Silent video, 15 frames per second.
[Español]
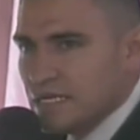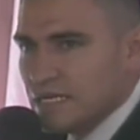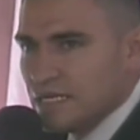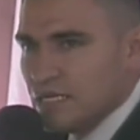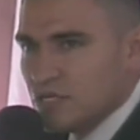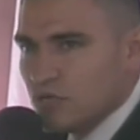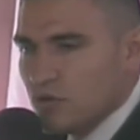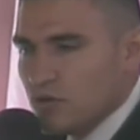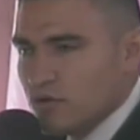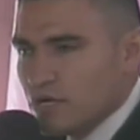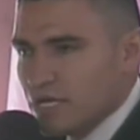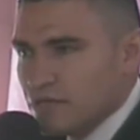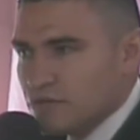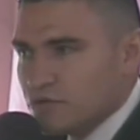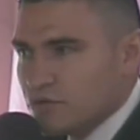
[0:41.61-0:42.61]
y todo lo que
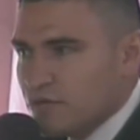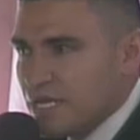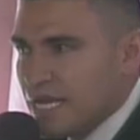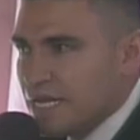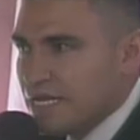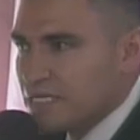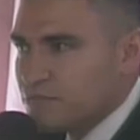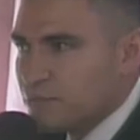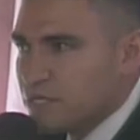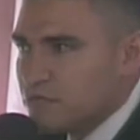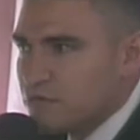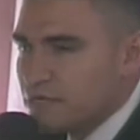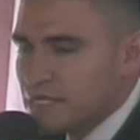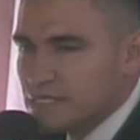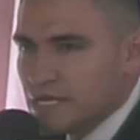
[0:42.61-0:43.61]
nos rodea, las
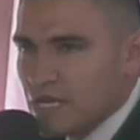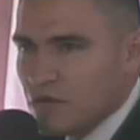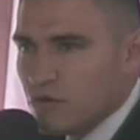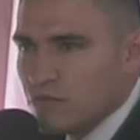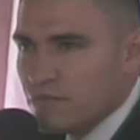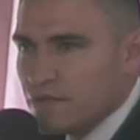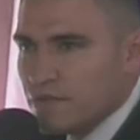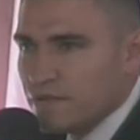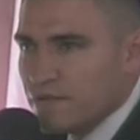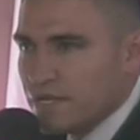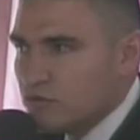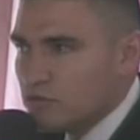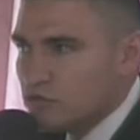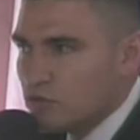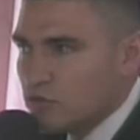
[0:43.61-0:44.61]
personas que conviven con
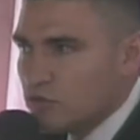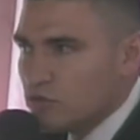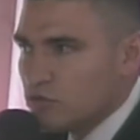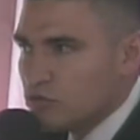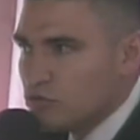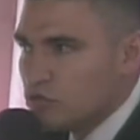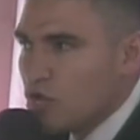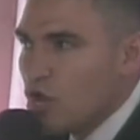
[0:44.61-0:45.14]
nosotros,